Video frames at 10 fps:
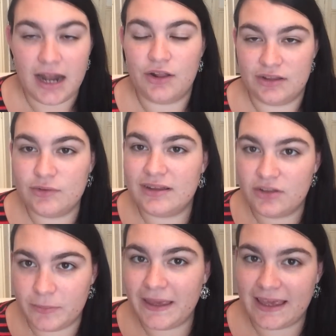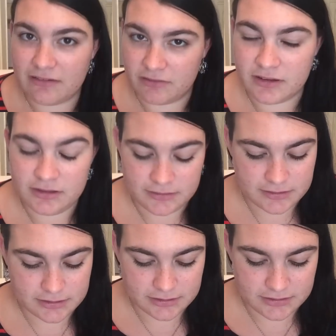Ah, on est dans mes rêves. Hein.
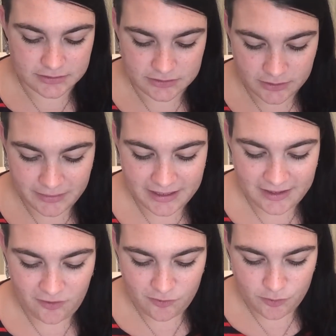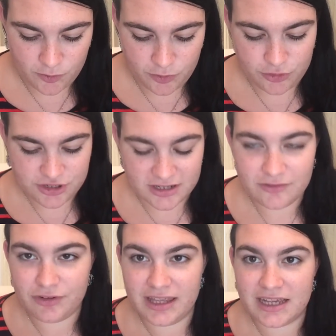Euh, dans mes rêves, mon
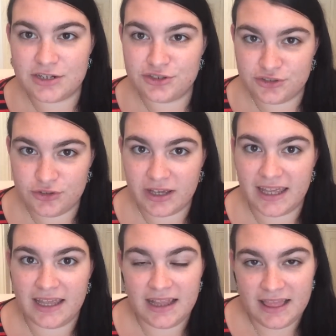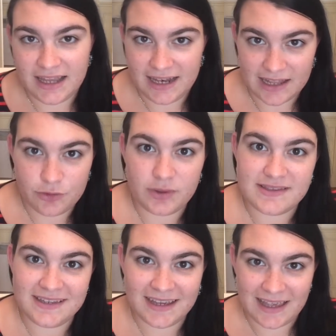prochain voyage serait la
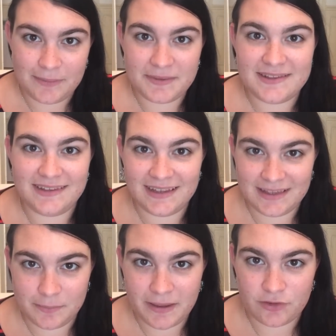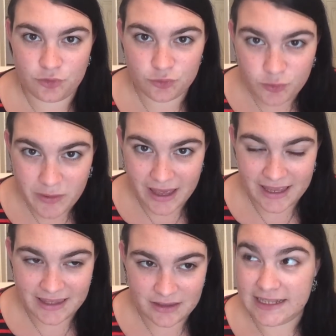croisière MSC qui part de
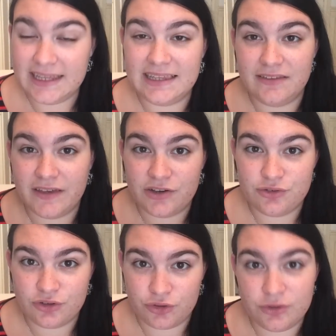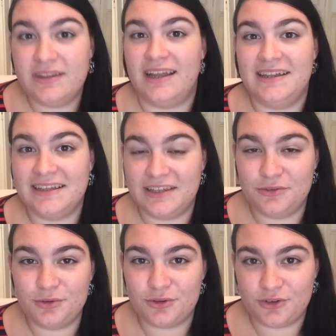Dubaï et qui va jusqu'en Australie et qui
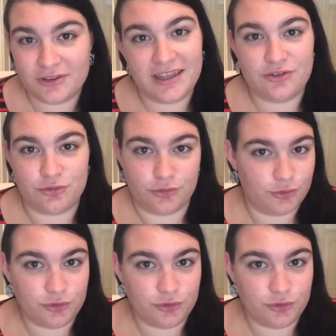dure 34 jours.